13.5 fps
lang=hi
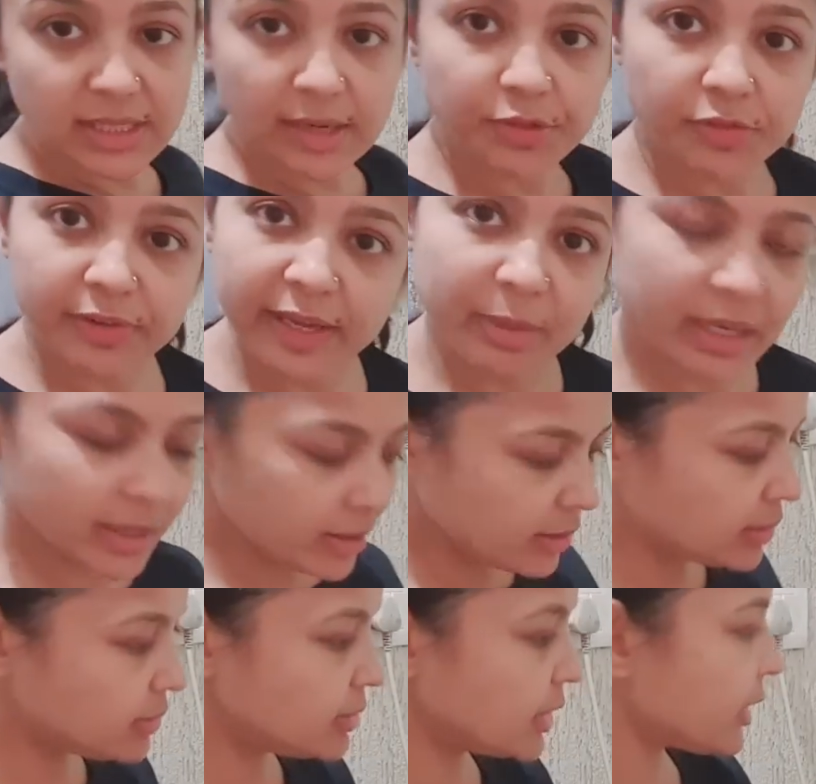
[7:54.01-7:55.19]
सफाई में
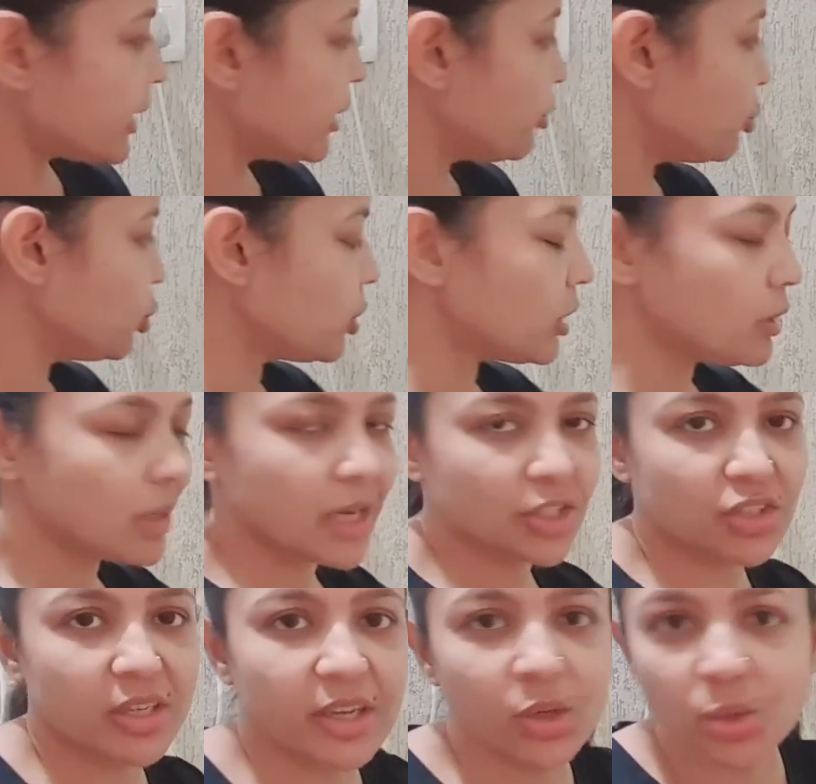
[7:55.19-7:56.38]
ही जा रहा है पूरा
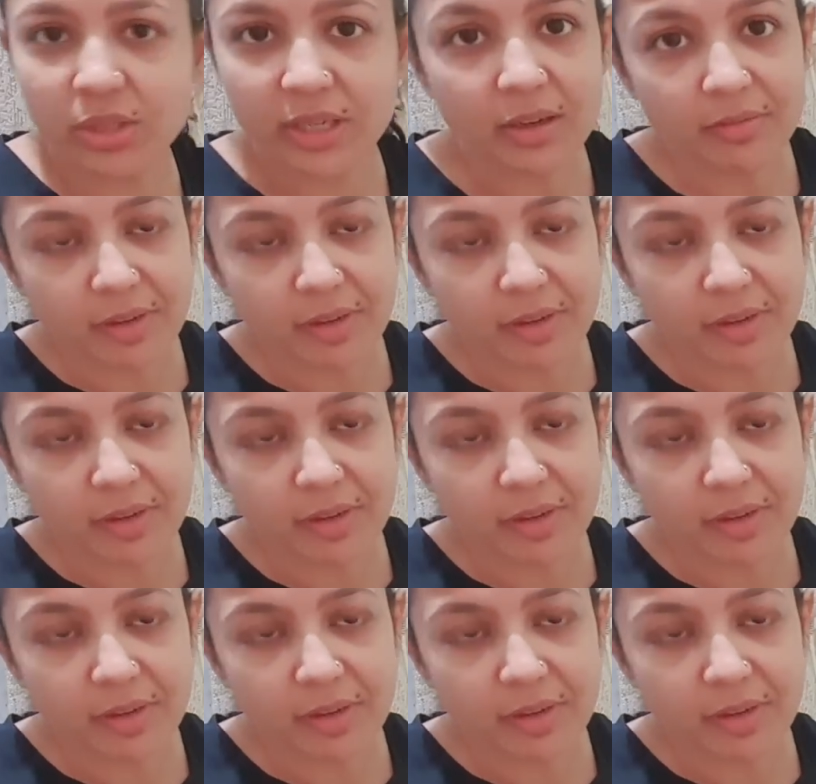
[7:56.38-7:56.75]
एक्चुअली यही होता है ना